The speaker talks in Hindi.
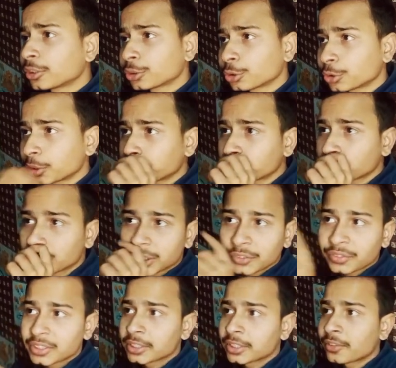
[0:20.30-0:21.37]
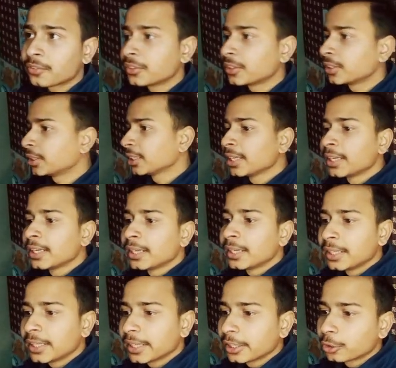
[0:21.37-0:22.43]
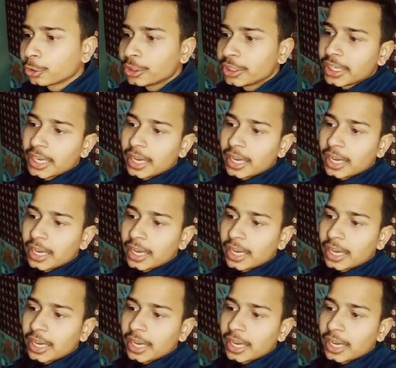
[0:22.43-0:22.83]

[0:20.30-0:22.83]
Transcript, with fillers: शो द पोजिशन विद द वर्ड ठीक है तो ये